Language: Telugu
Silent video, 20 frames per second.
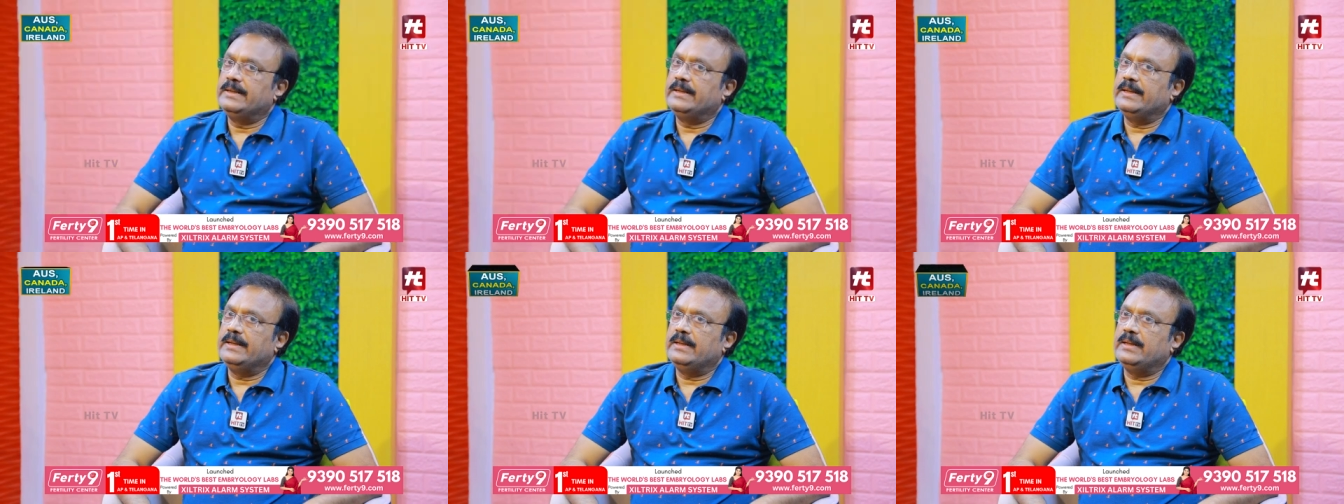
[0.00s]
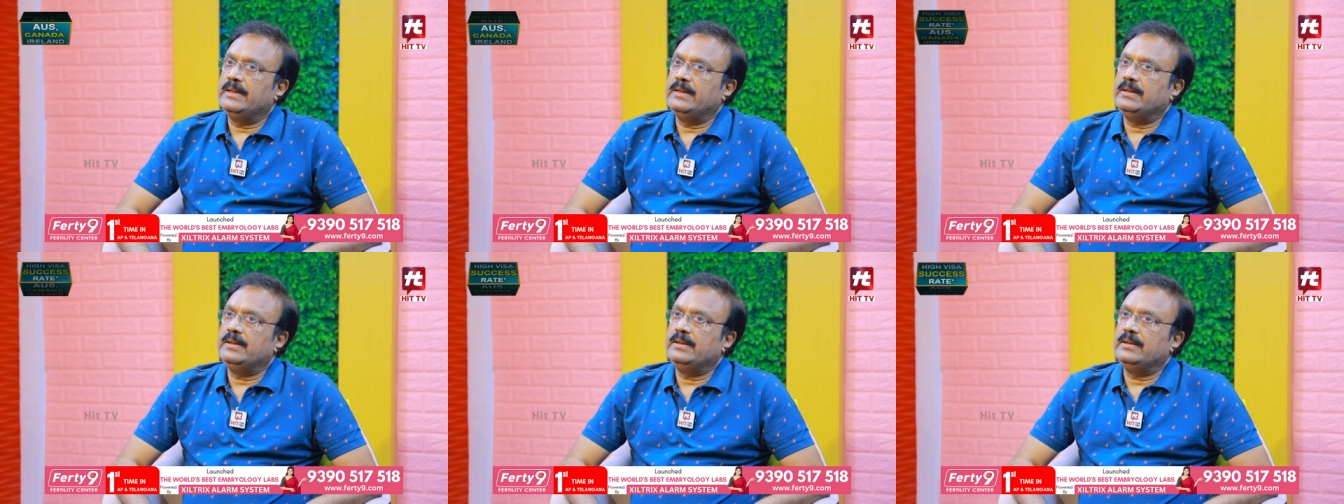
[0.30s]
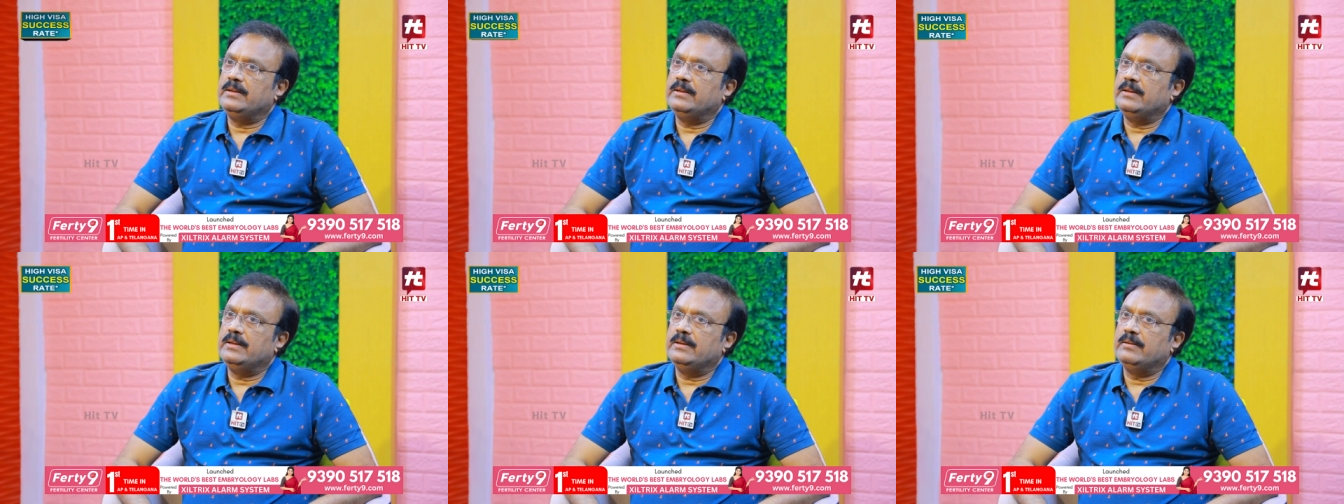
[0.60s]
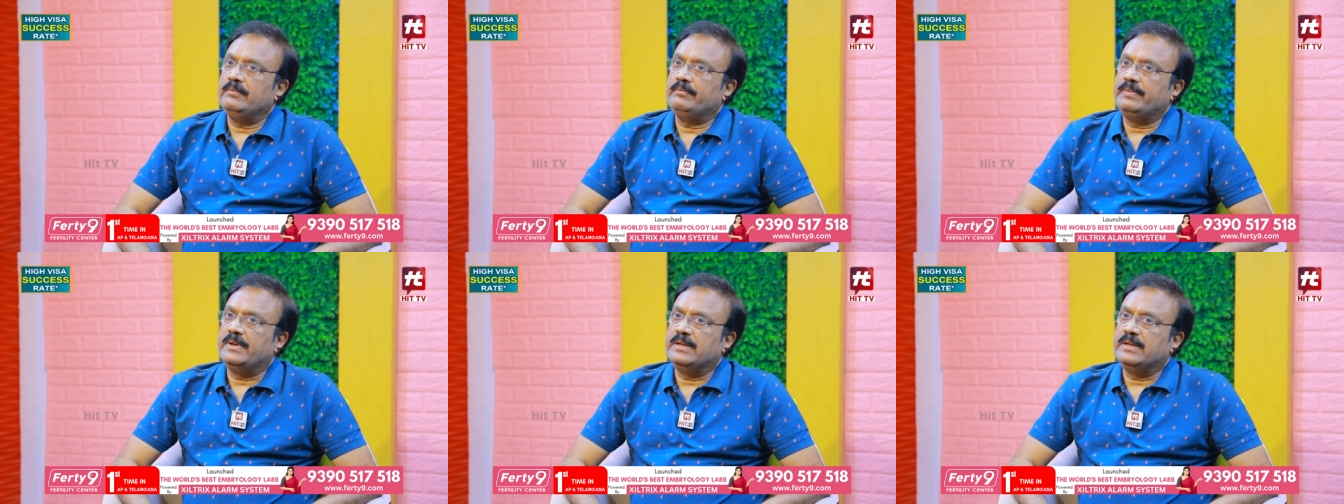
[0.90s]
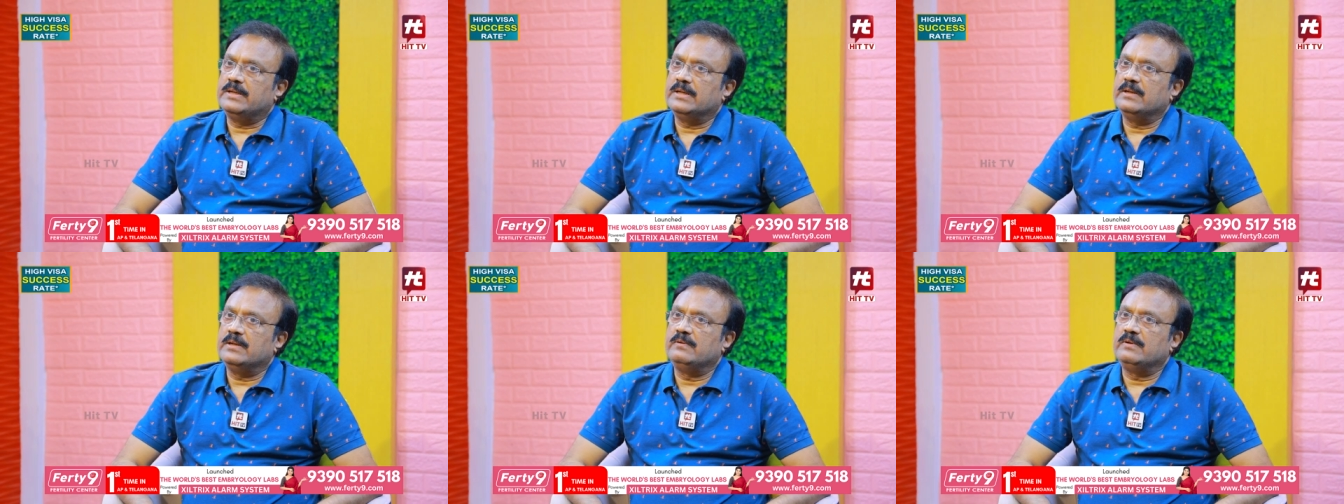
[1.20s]
అంటే
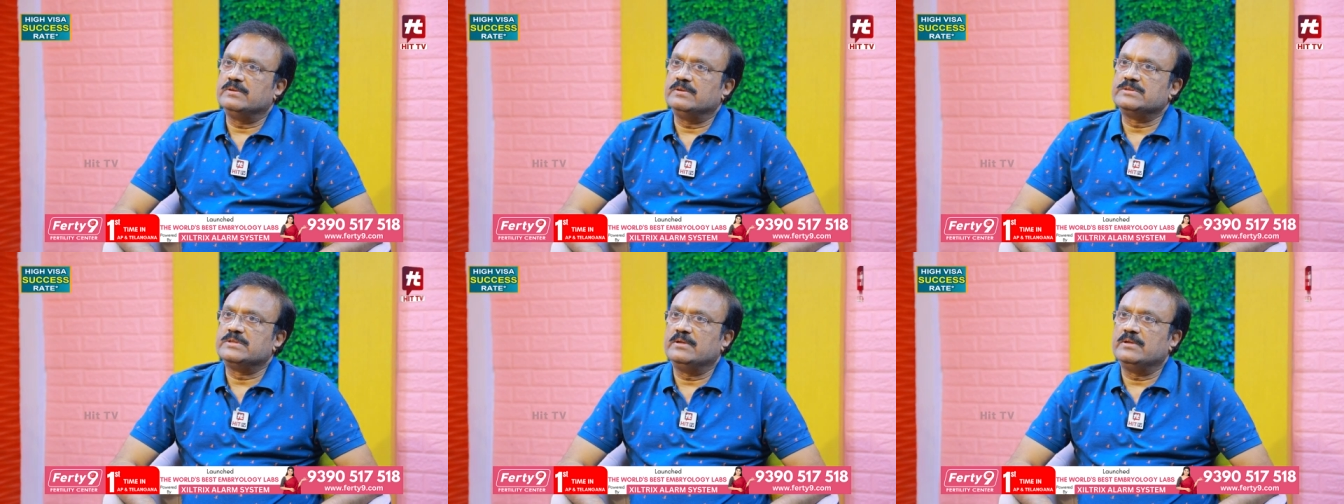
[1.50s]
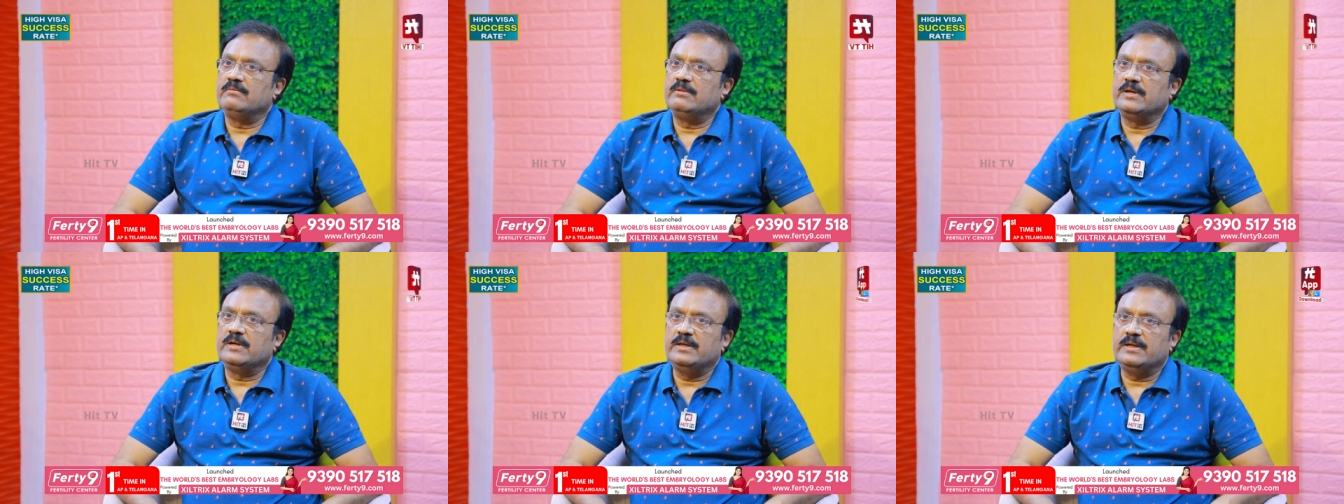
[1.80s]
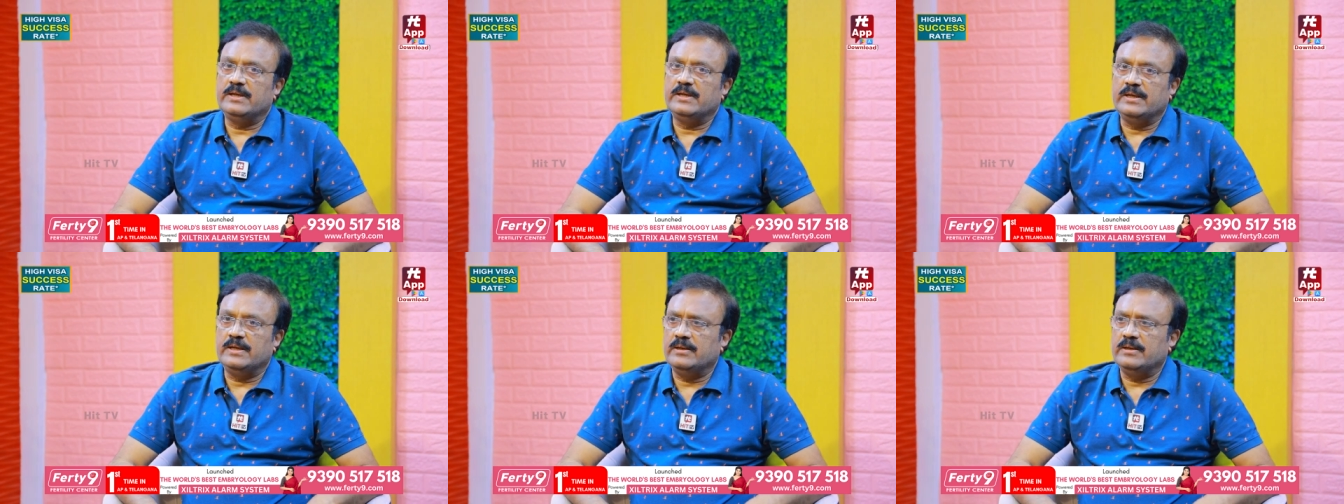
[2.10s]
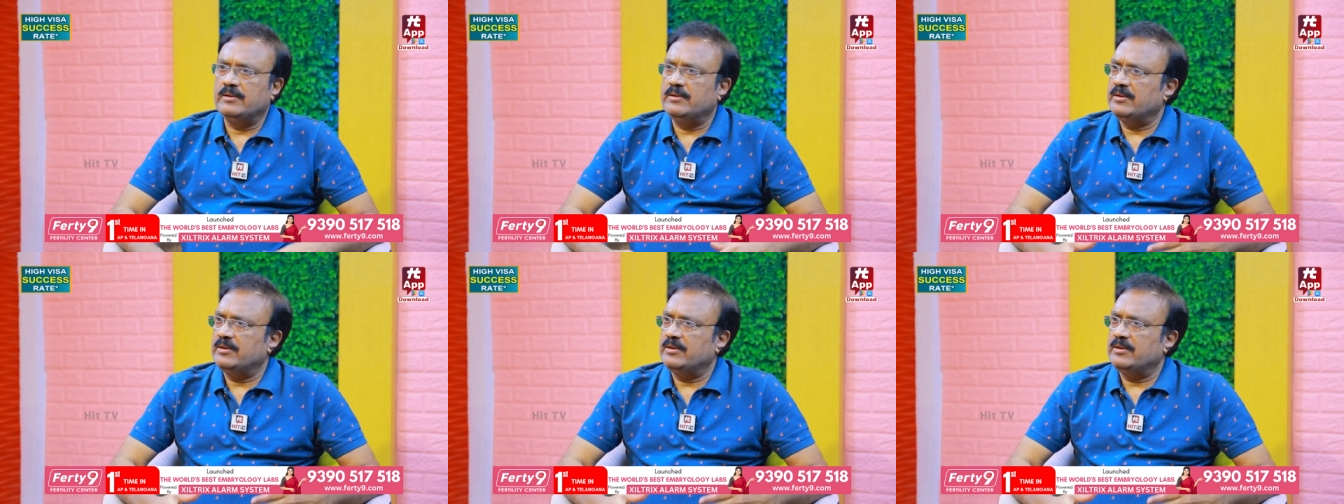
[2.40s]
పెట్టడం అవసరమా అంటే